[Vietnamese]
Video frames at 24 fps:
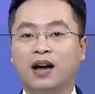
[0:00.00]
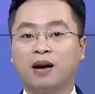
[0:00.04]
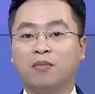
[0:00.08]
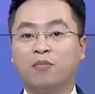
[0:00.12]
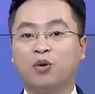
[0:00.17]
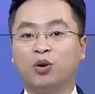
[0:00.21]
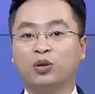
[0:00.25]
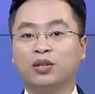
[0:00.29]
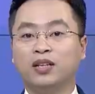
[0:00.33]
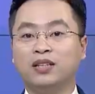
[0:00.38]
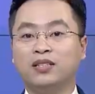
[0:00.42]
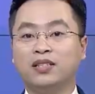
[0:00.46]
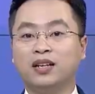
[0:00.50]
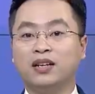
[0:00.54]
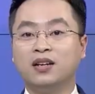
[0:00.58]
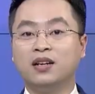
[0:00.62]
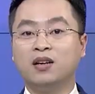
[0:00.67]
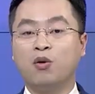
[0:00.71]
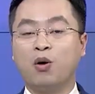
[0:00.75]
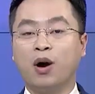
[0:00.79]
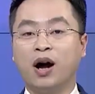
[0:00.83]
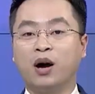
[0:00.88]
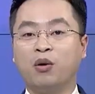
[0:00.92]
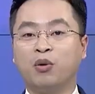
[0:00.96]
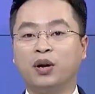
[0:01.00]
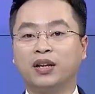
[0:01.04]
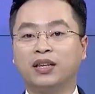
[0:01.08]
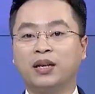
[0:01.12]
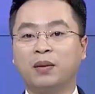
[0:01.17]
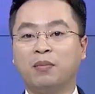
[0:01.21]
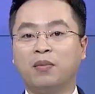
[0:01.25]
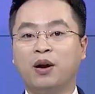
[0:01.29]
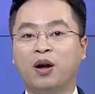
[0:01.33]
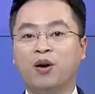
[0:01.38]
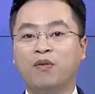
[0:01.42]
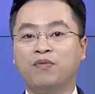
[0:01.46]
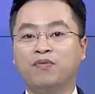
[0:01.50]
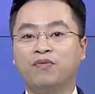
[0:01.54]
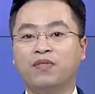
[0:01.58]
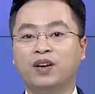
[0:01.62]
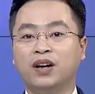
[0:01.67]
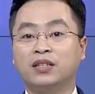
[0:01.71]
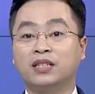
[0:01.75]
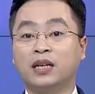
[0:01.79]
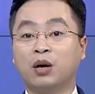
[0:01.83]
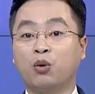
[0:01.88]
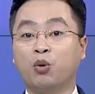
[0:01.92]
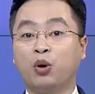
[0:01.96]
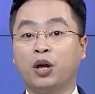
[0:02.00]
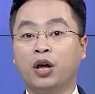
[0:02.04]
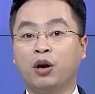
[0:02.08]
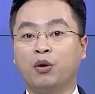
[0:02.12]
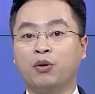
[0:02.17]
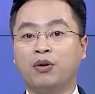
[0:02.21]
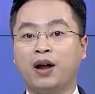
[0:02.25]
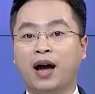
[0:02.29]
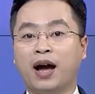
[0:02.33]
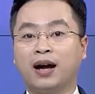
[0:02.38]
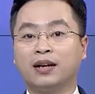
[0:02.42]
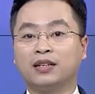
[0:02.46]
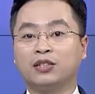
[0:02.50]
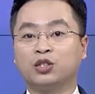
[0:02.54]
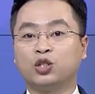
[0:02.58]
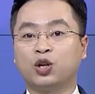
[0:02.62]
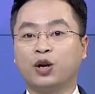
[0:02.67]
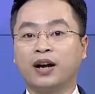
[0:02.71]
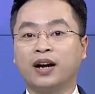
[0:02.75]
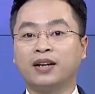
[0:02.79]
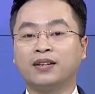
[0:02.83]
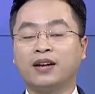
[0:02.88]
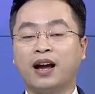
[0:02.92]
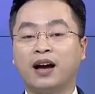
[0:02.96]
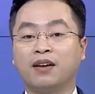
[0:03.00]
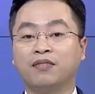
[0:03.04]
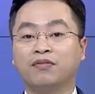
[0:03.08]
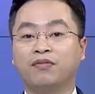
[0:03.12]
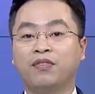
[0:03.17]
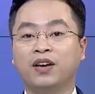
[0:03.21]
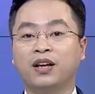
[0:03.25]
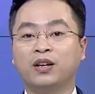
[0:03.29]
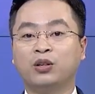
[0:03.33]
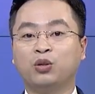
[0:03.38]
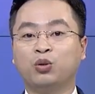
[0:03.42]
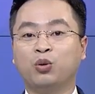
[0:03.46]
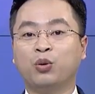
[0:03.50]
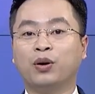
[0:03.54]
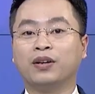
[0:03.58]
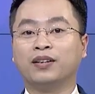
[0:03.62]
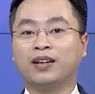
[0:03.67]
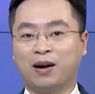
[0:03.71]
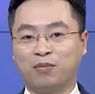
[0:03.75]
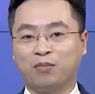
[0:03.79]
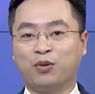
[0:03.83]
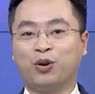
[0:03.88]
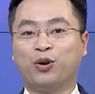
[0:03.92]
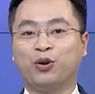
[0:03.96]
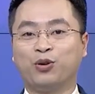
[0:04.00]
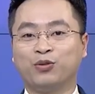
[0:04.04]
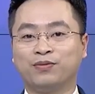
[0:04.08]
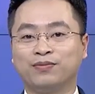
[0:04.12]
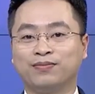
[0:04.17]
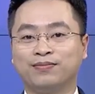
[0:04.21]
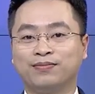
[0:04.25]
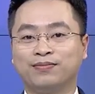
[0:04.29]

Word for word: Đảng bộ thị trấn Hưng Hóa, huyện Tam Nông vừa trao huy hiệu Đảng cho các đảng viên thuộc Đảng bộ.